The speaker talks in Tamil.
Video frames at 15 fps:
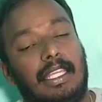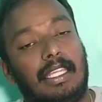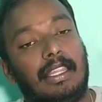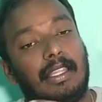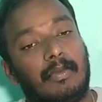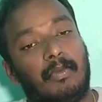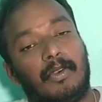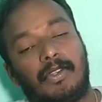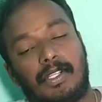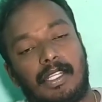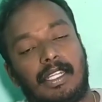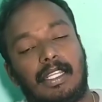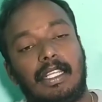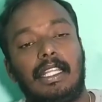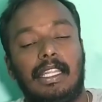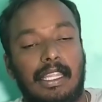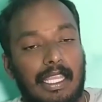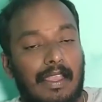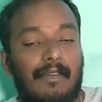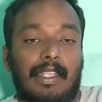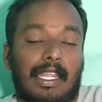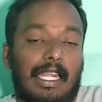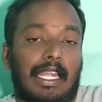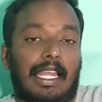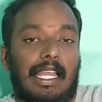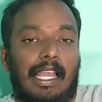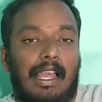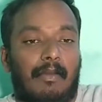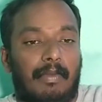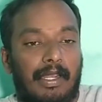இந்த பொசிஷனுக்கு தேவையில்லை
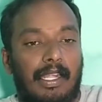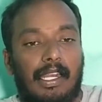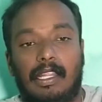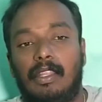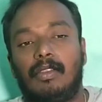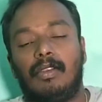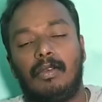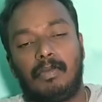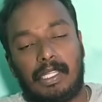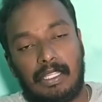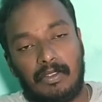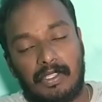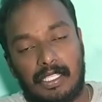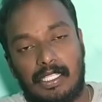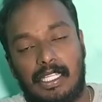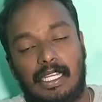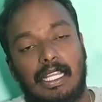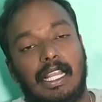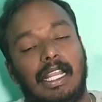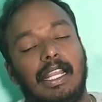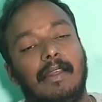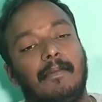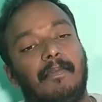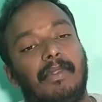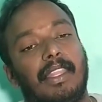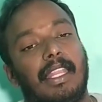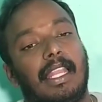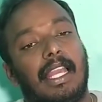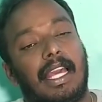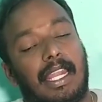அப்படின்றதையும் பதிவு செஞ்சுருக்காங்க
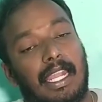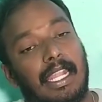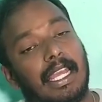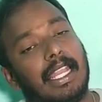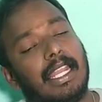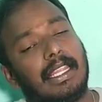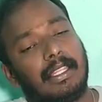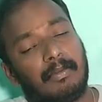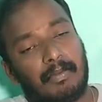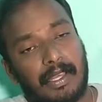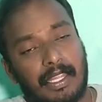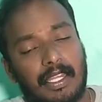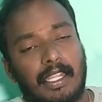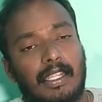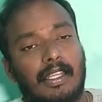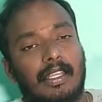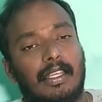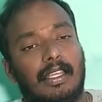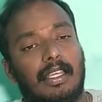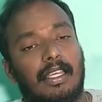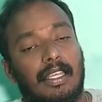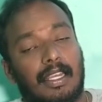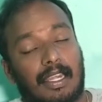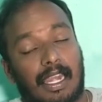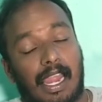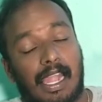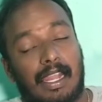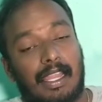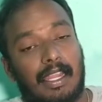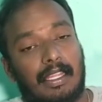ரெண்டாயிரத்தி பதினெட்டு
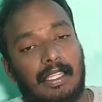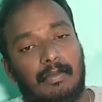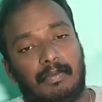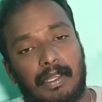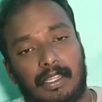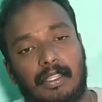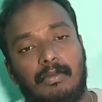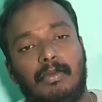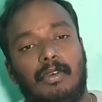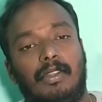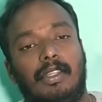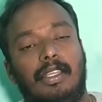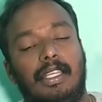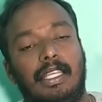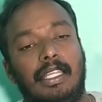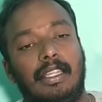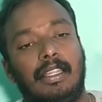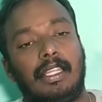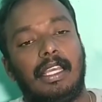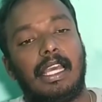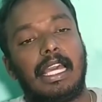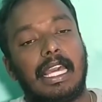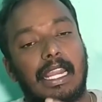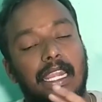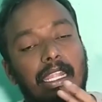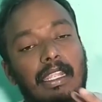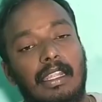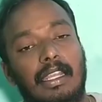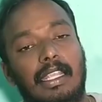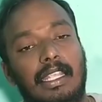ரெண்டாயிரத்தி பத்தொம்போது இந்த
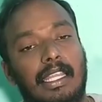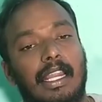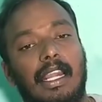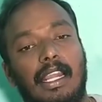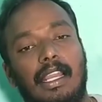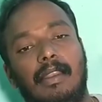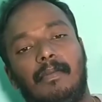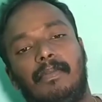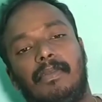ரெண்டு இயரில்